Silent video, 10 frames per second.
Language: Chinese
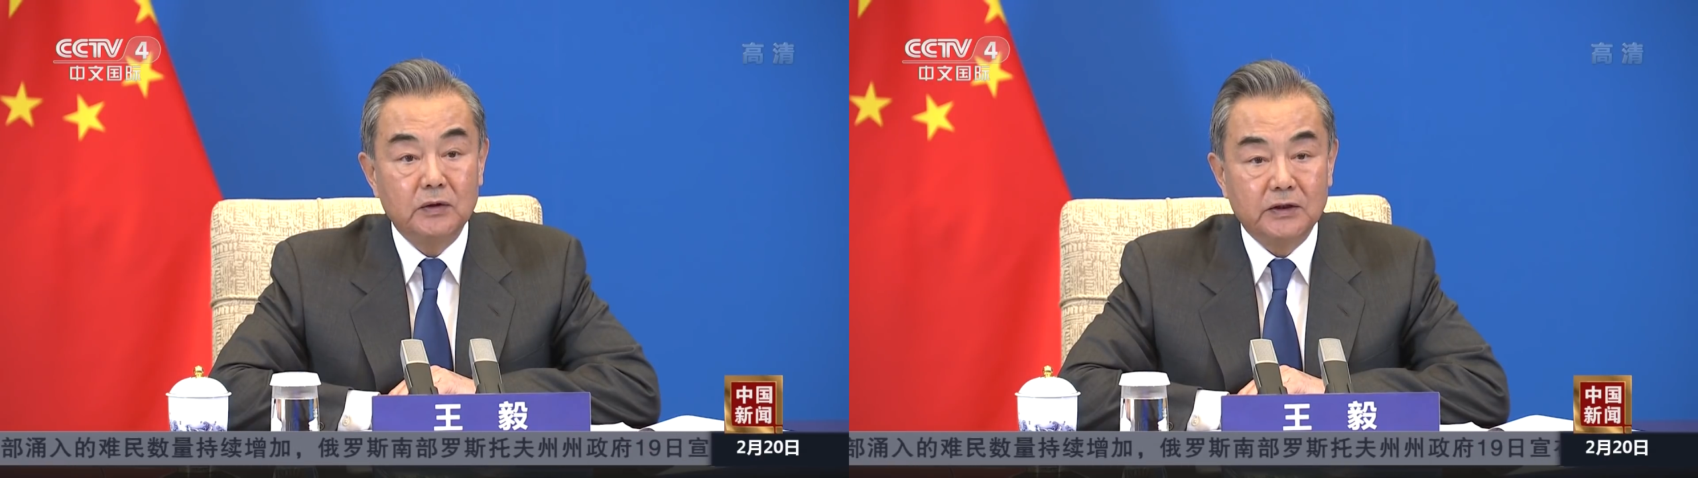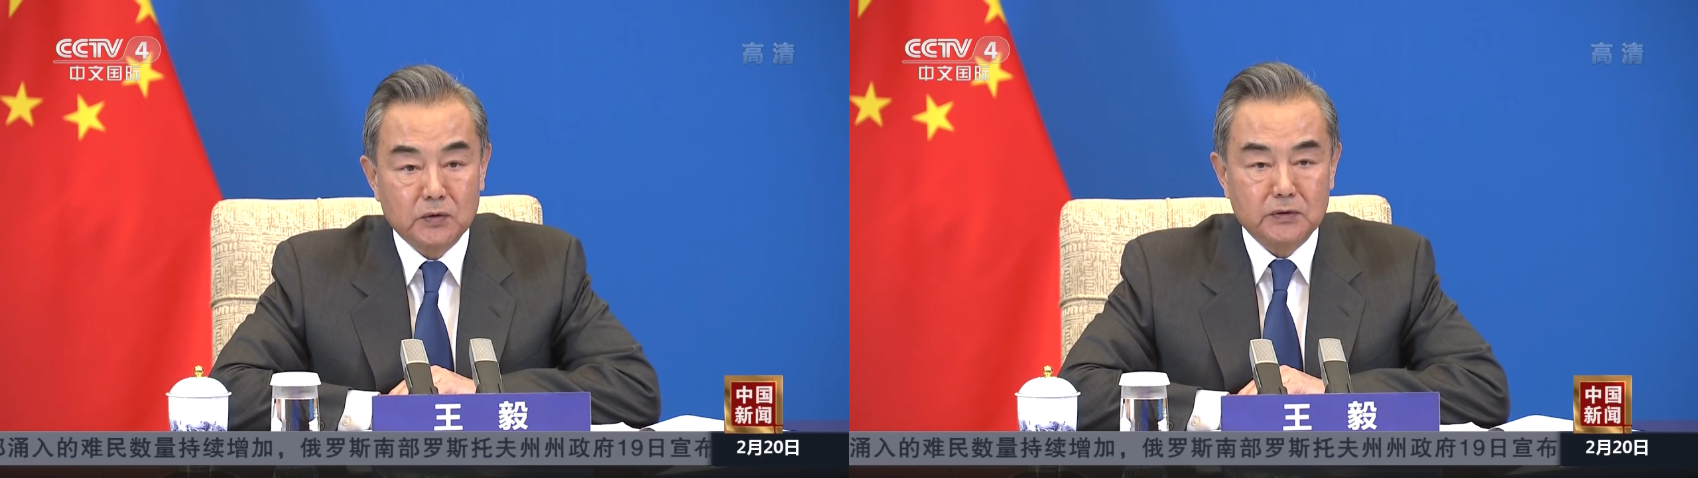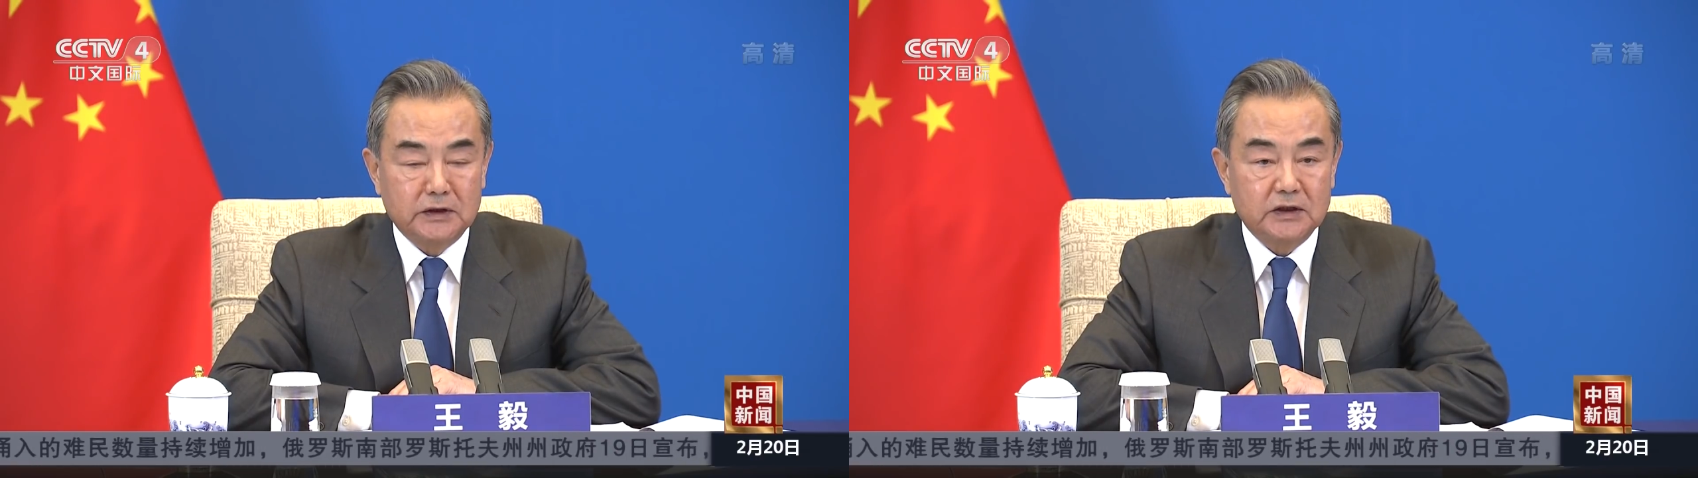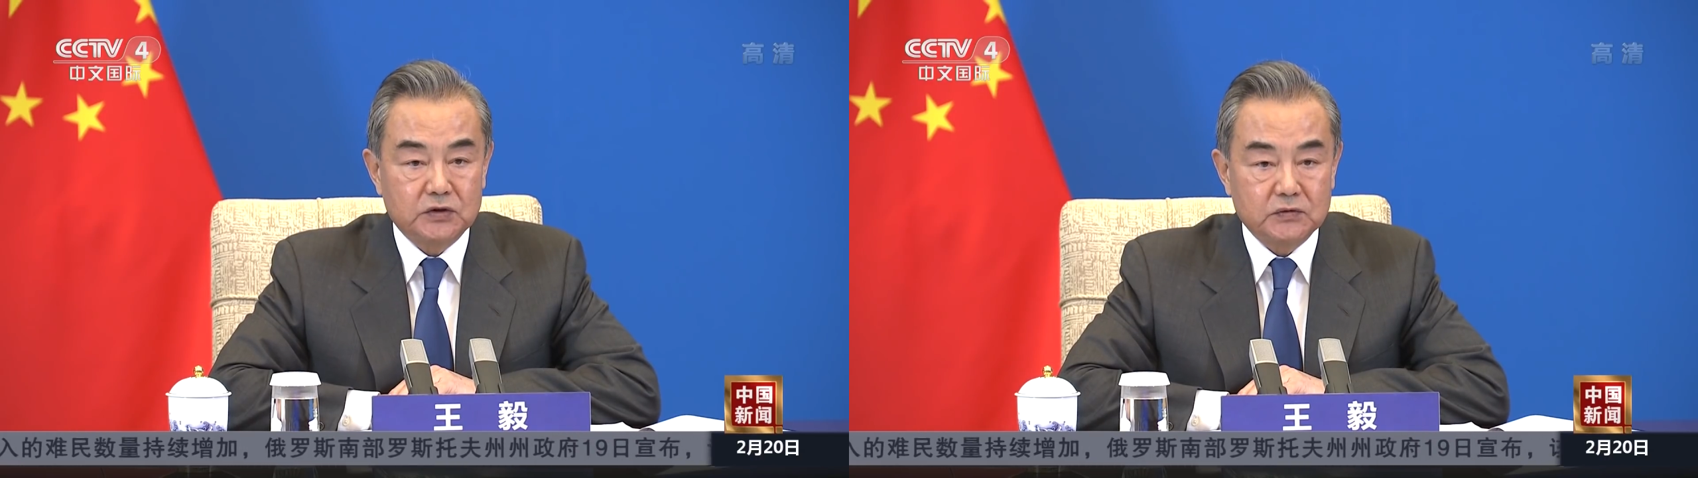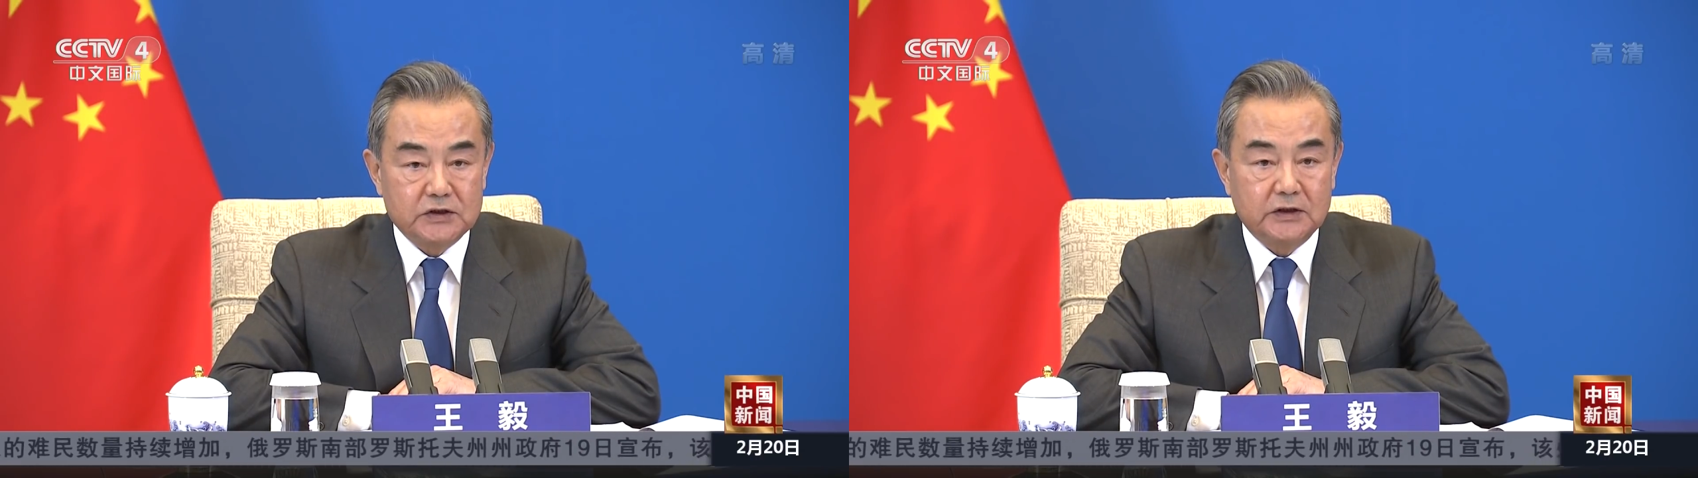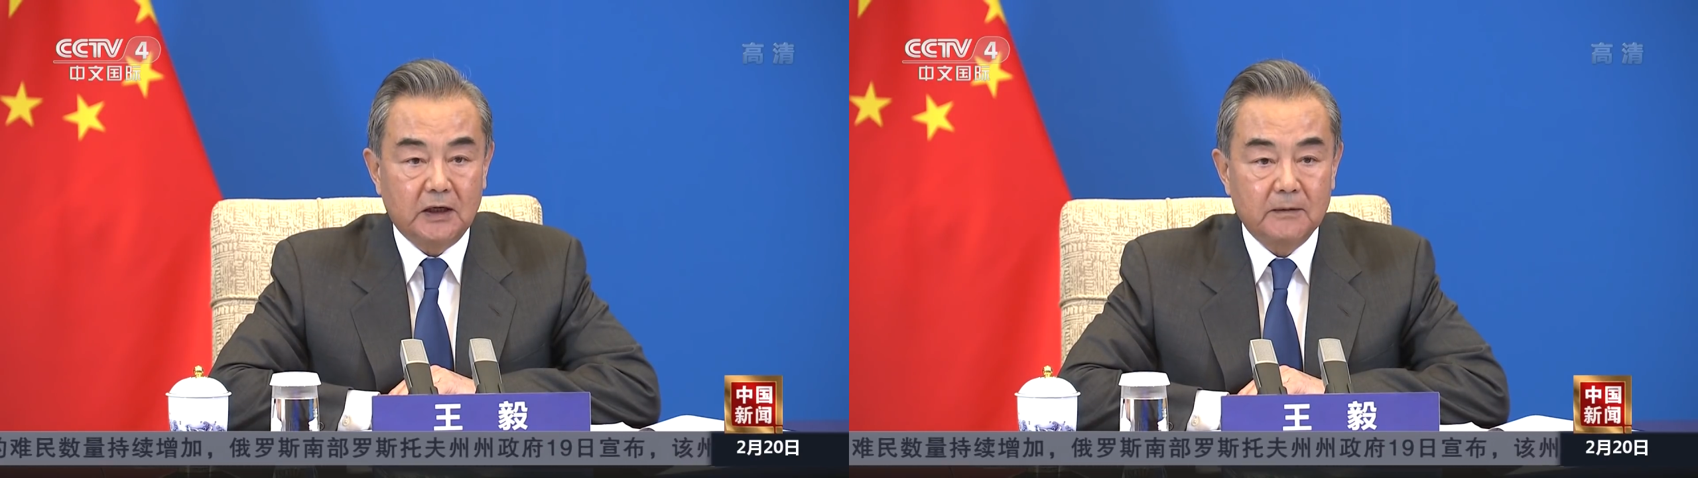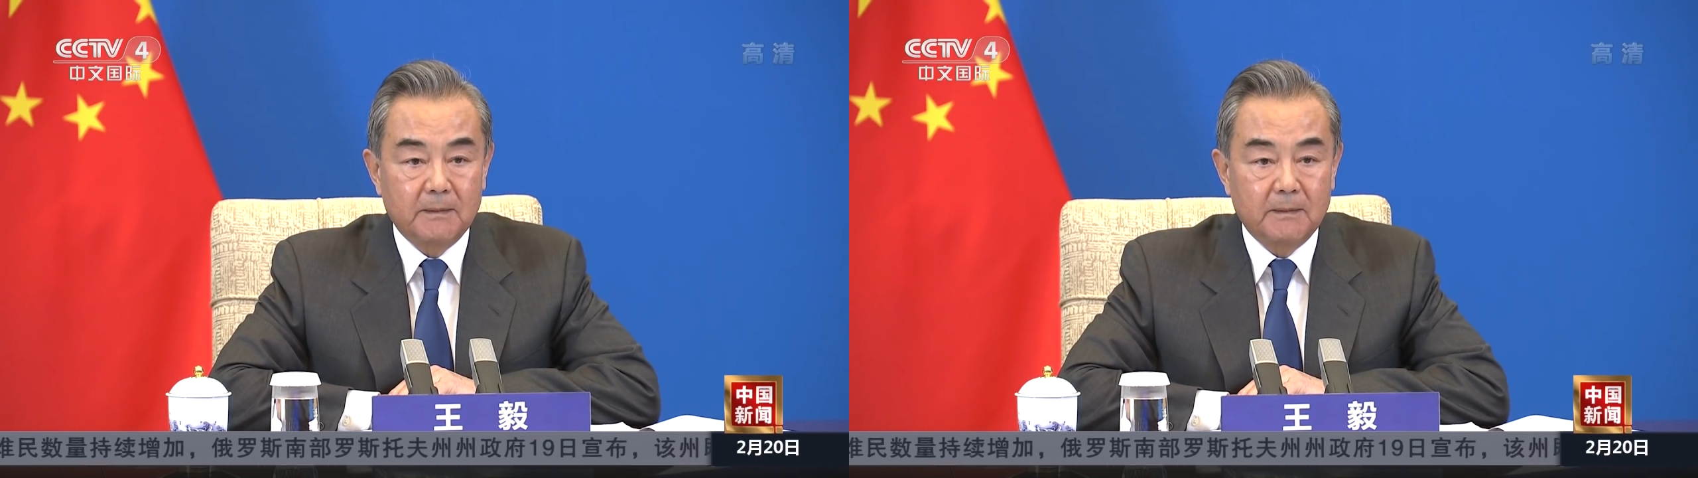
利共赢的主基调，